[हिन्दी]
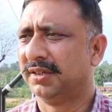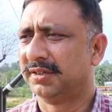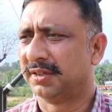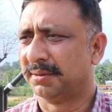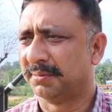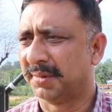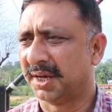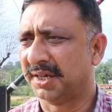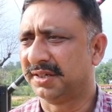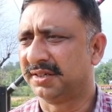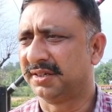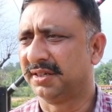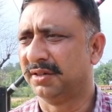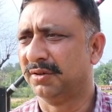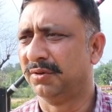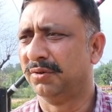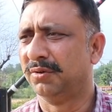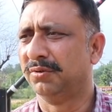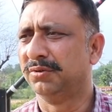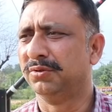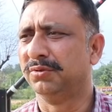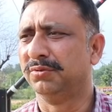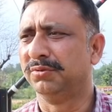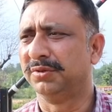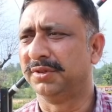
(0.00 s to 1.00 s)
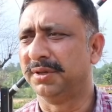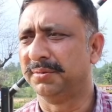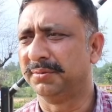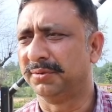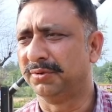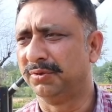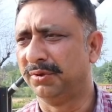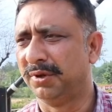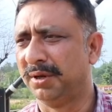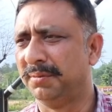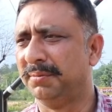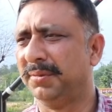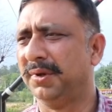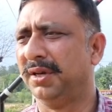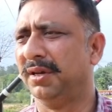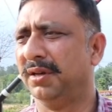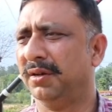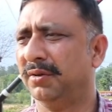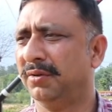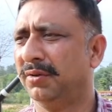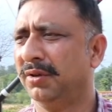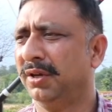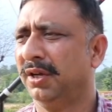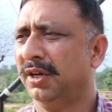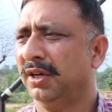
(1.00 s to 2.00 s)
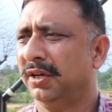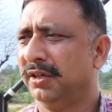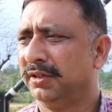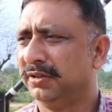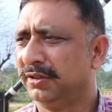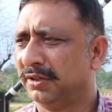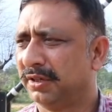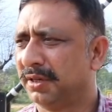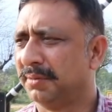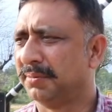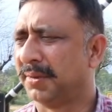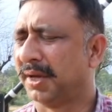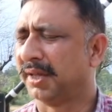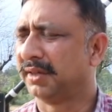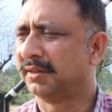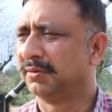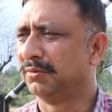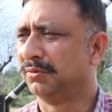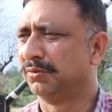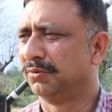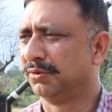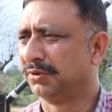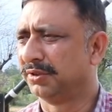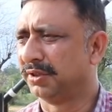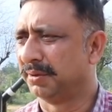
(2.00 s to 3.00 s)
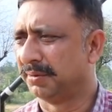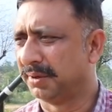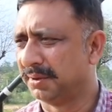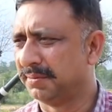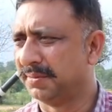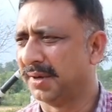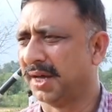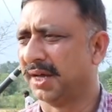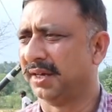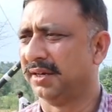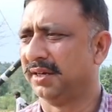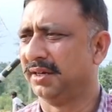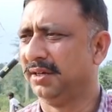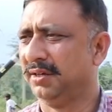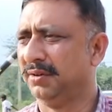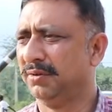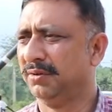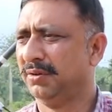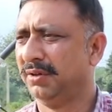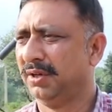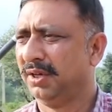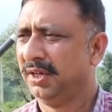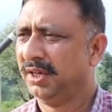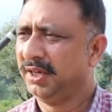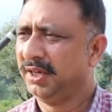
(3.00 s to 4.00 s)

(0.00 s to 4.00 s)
समाज के हों जो उनसे भुले मिले हों जिनकी बात उनको समझ में आ रही हो